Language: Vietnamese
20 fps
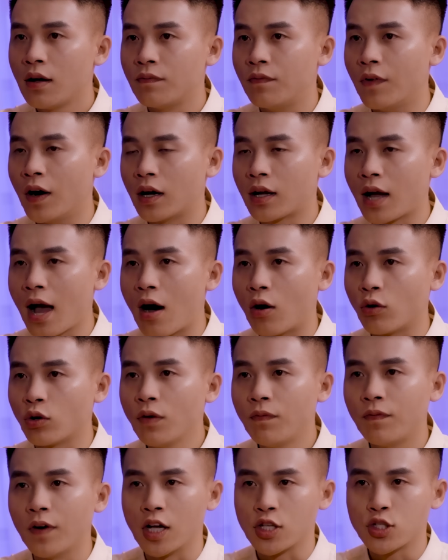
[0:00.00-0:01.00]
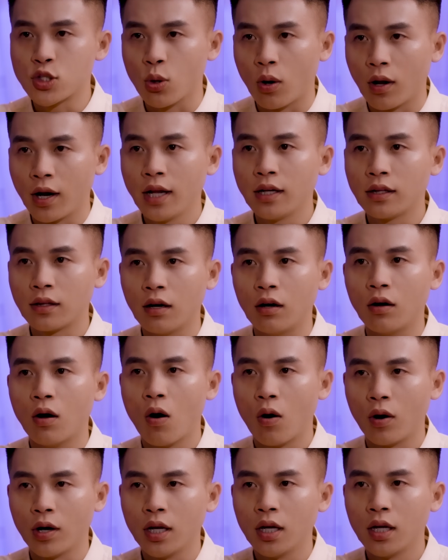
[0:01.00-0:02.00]
Vừa cào nó vừa sủa lên từng
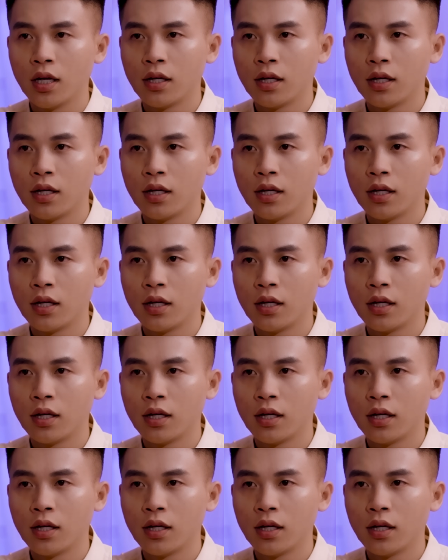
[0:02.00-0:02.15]
hồi.